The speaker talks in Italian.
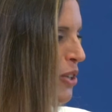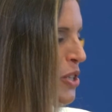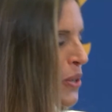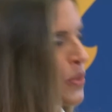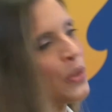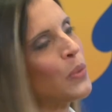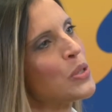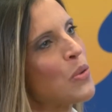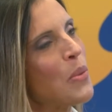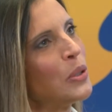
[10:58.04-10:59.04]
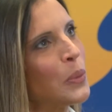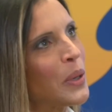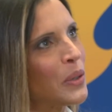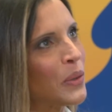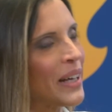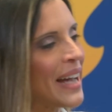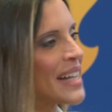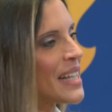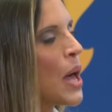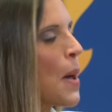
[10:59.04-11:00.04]
stanno in questo momento guardando da
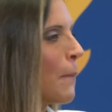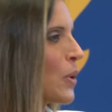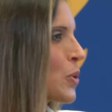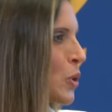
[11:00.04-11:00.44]
casa possono